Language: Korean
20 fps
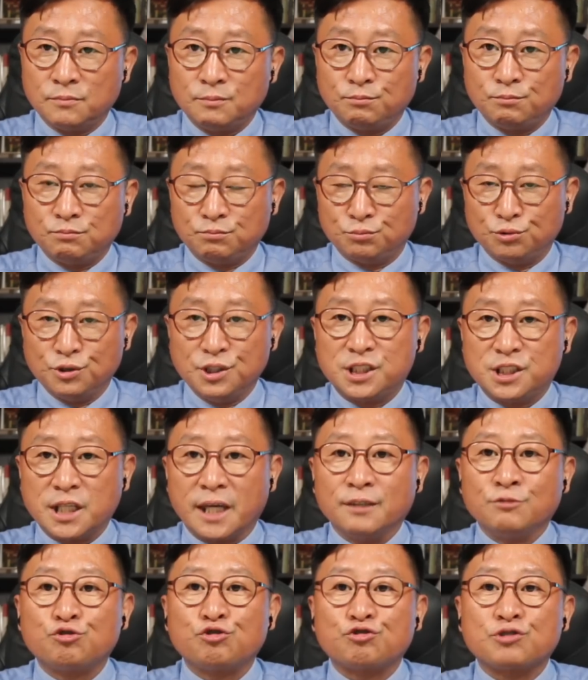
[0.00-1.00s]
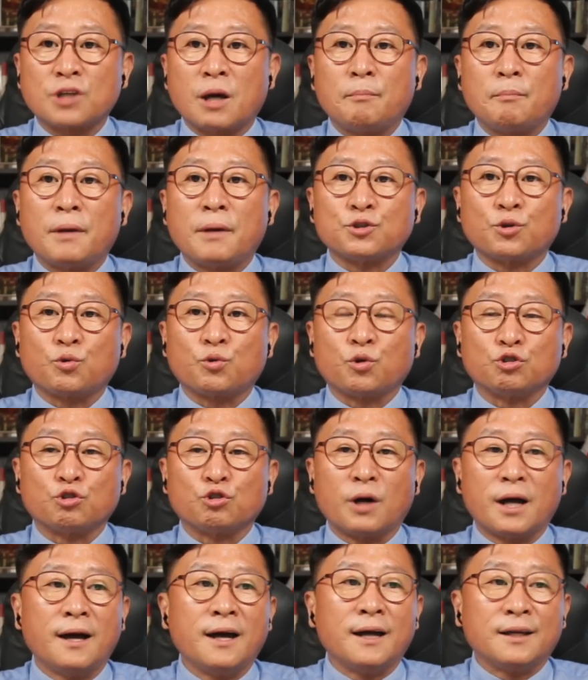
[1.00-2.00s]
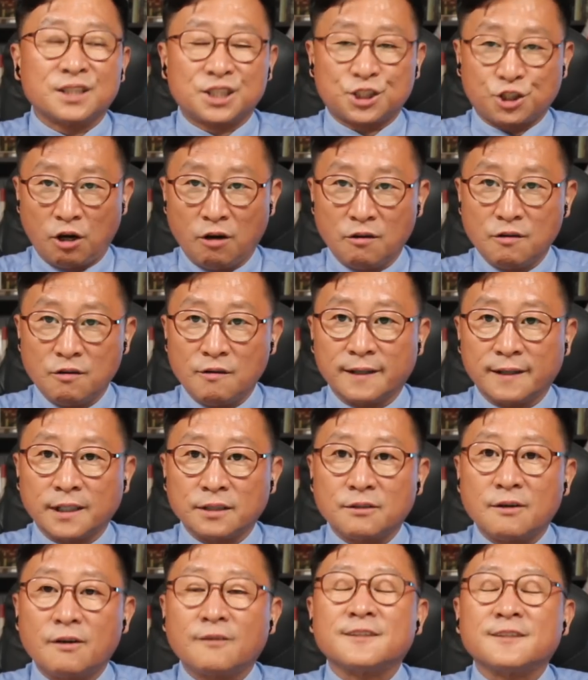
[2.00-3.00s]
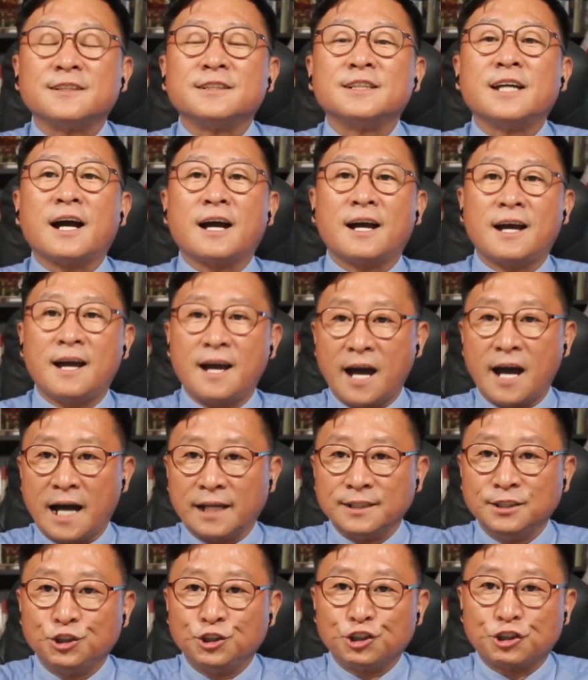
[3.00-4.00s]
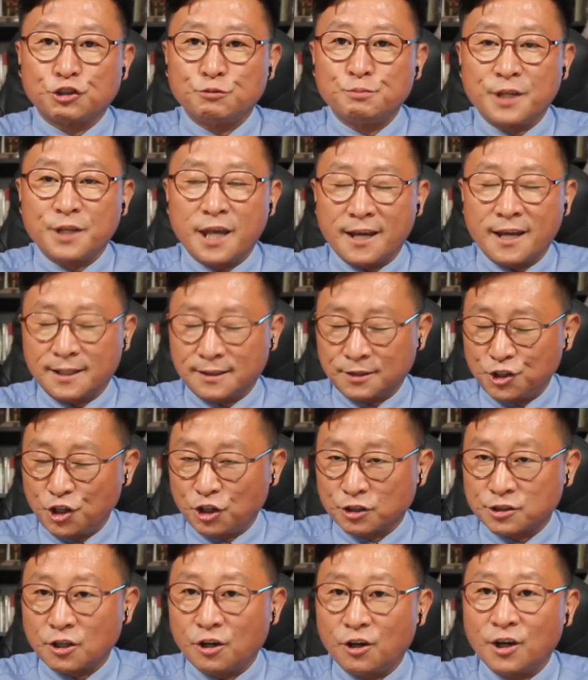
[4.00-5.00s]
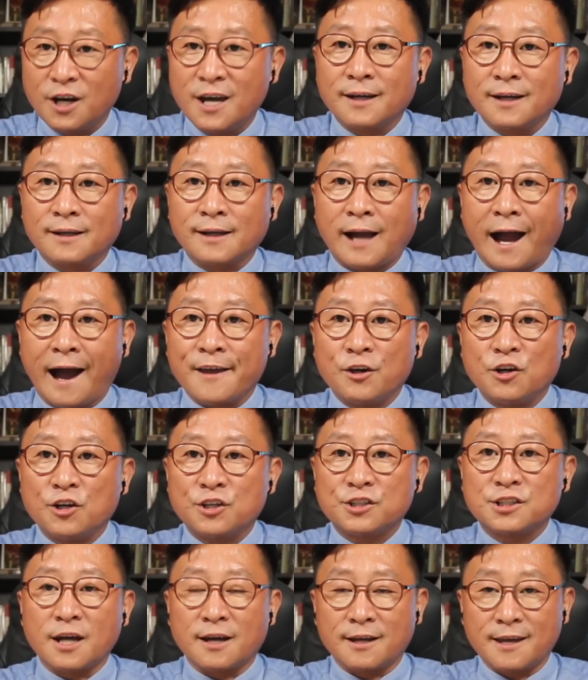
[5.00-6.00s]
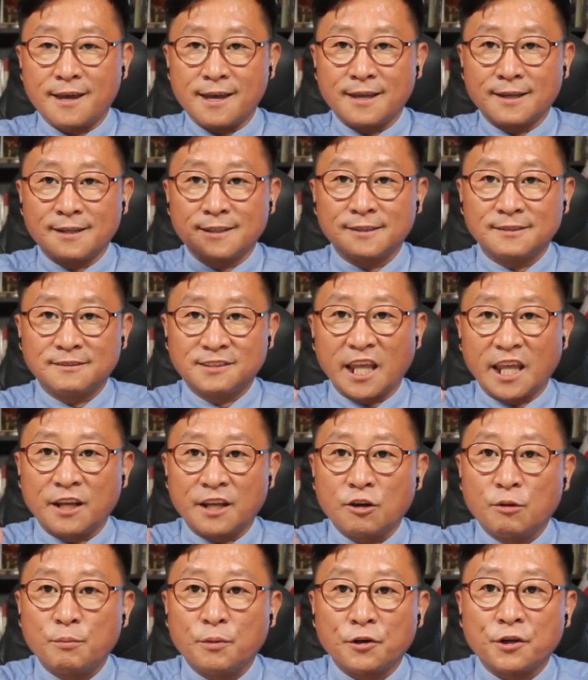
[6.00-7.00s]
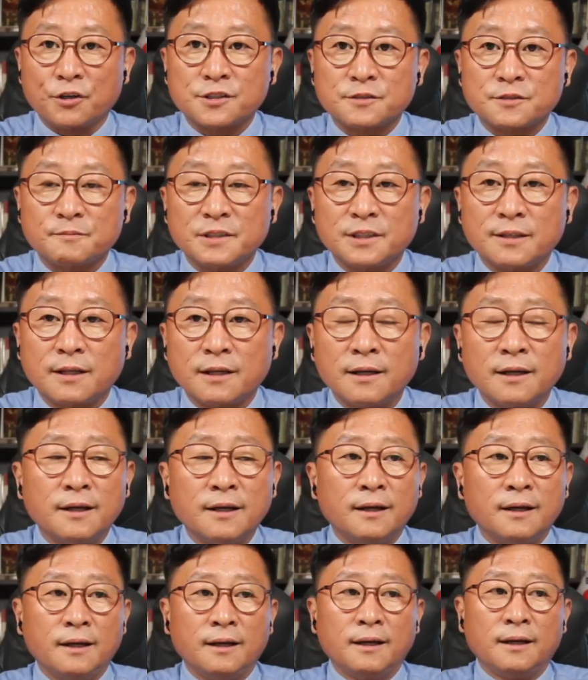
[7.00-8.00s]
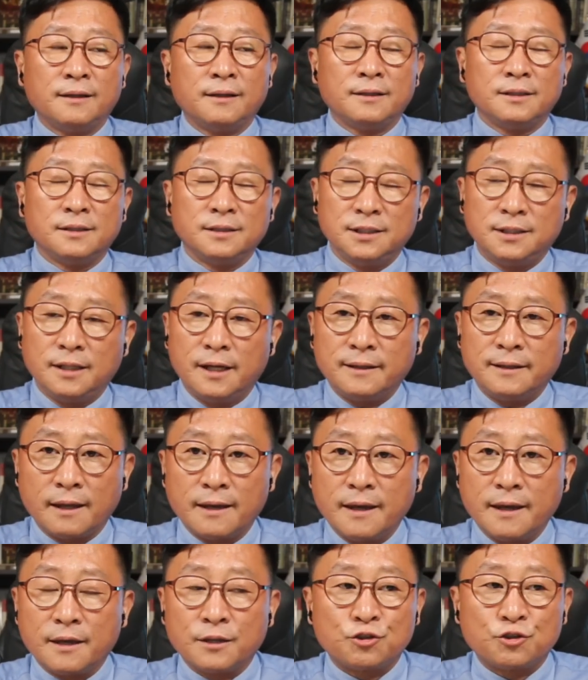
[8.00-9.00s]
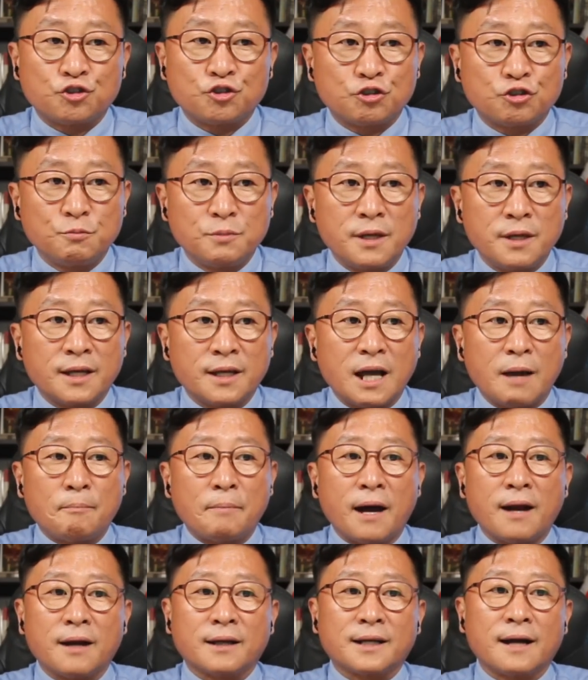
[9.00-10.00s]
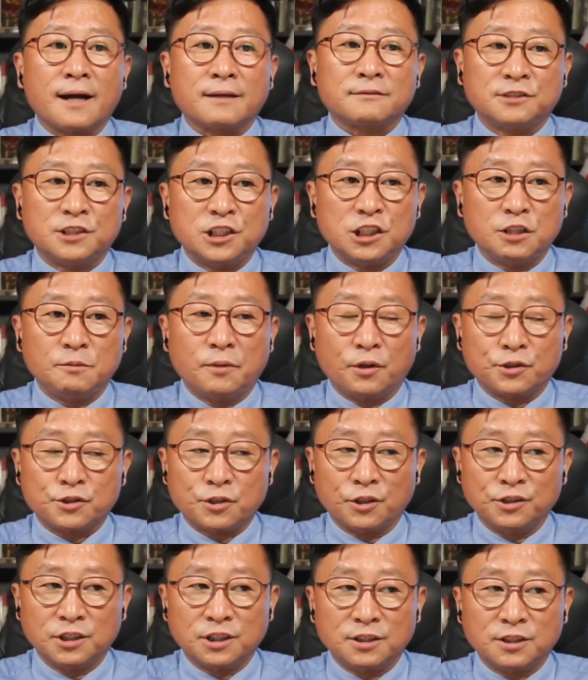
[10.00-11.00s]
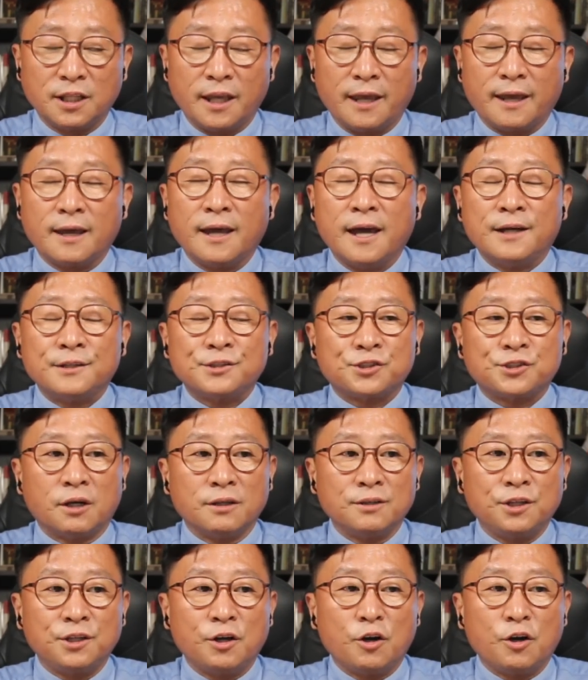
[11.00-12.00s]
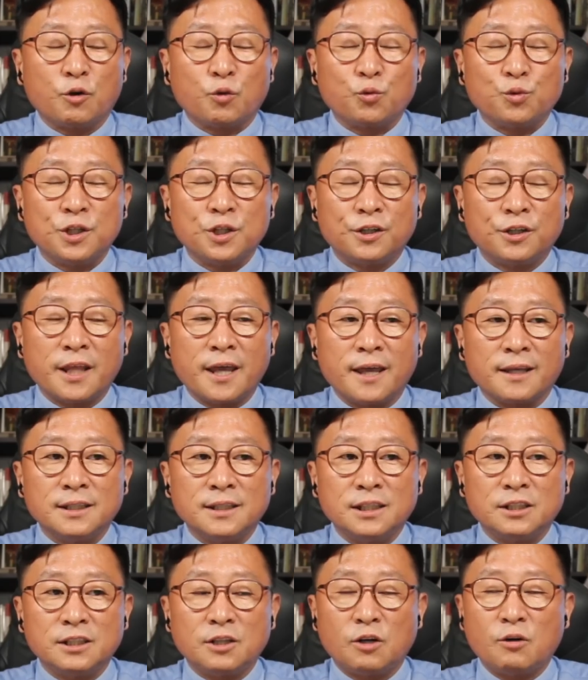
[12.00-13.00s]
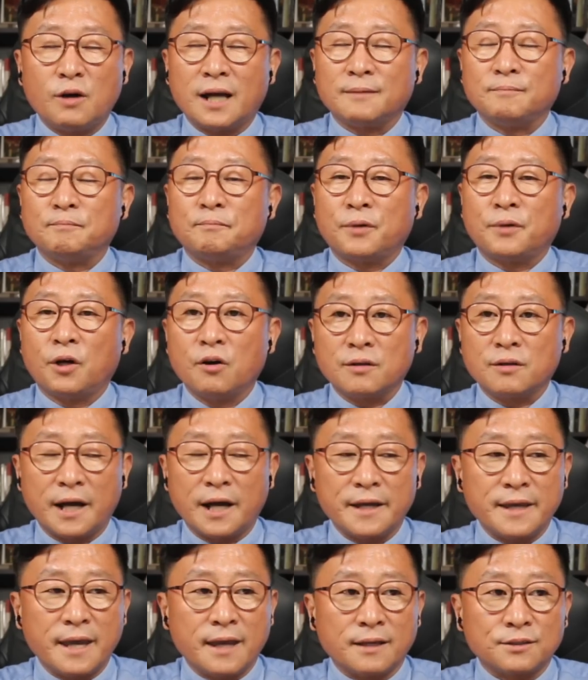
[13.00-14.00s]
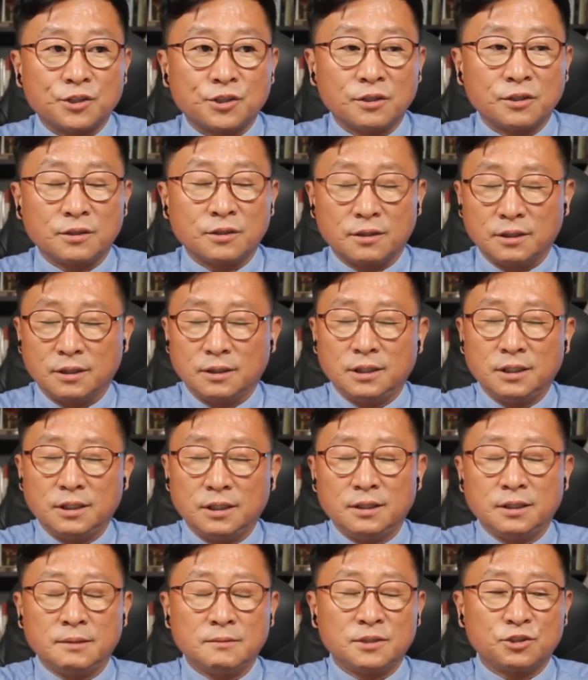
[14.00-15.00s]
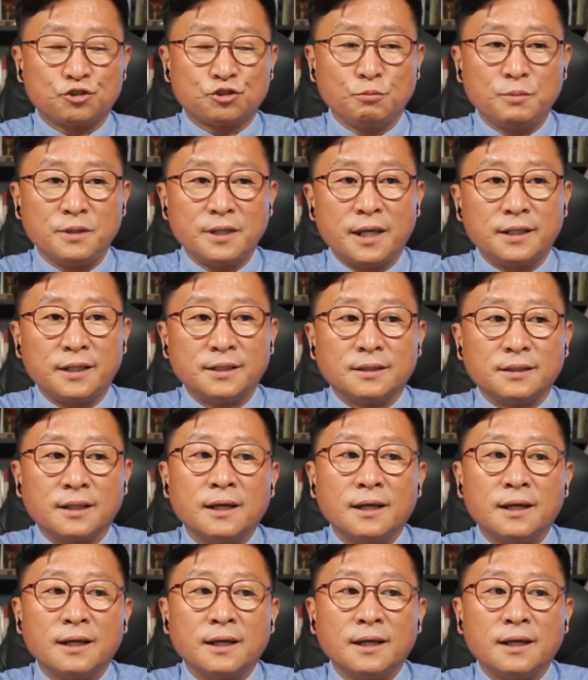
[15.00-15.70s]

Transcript: 문재인 주사파 정권과 청와대도 그냥 한두루미에 껴서 가열차게 때려버렸습니다. 이에 대해 추미애가 발칵 뒤집어졌는데 전역위원회 이러한 평가에 전, 이 추미애는